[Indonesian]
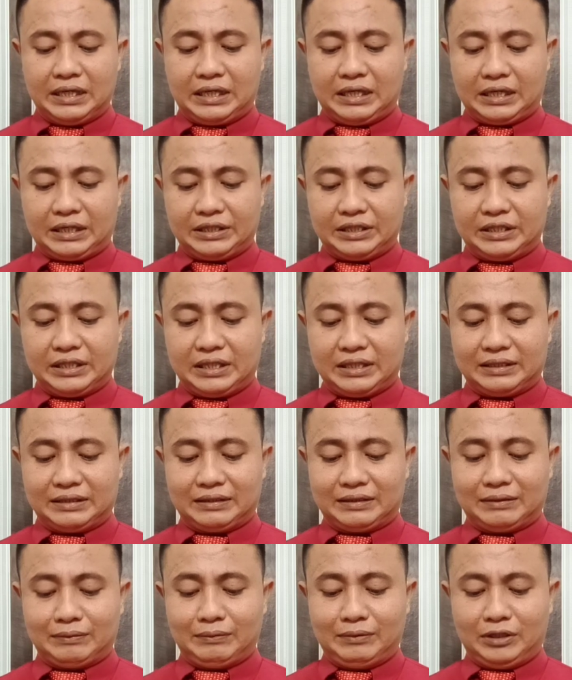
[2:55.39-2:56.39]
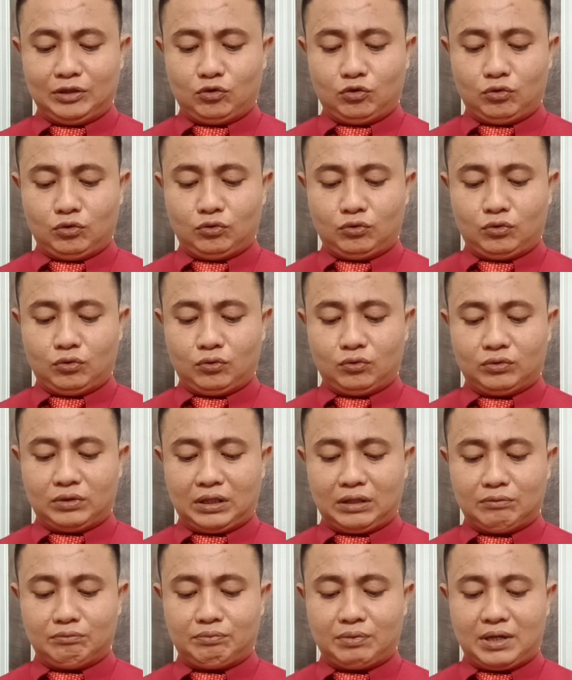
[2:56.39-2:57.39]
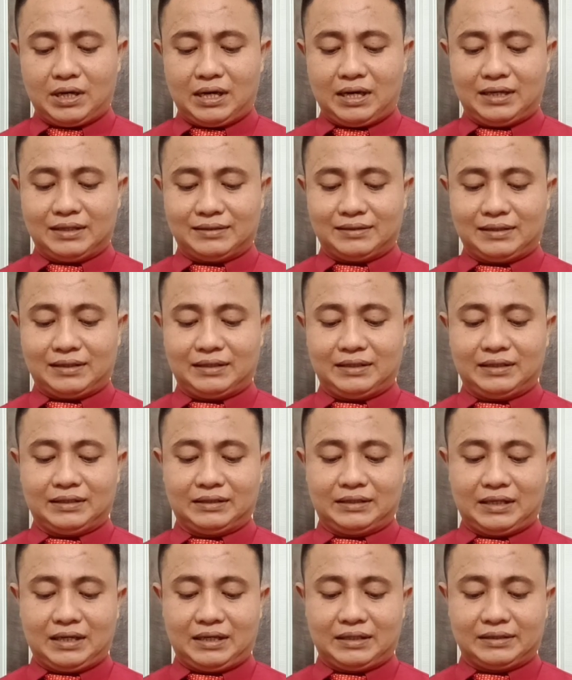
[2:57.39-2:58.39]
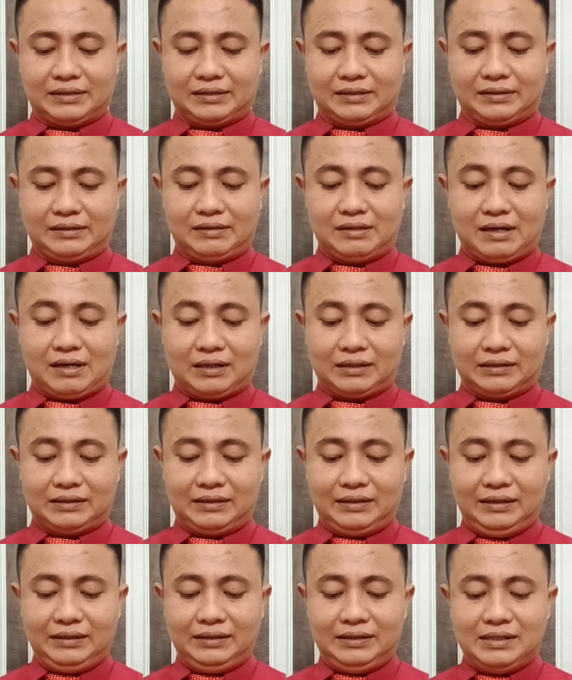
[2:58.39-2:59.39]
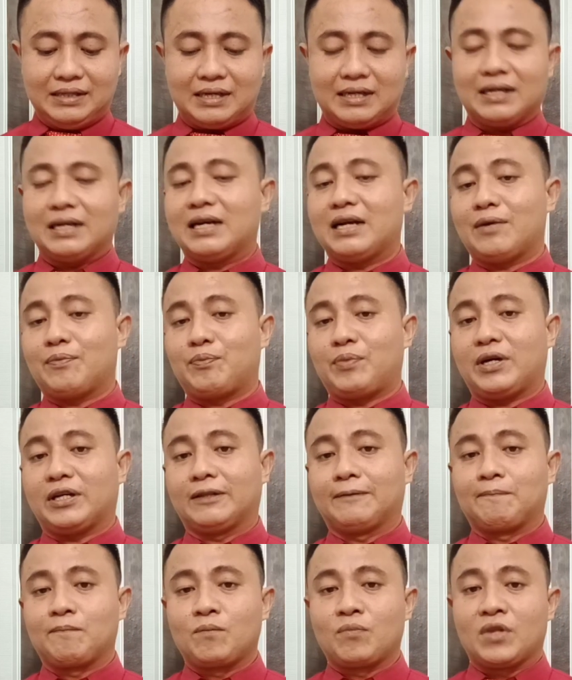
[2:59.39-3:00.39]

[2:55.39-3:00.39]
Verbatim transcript: kerja berturut-turut tanpa alasan yang jelas dan tidak dapat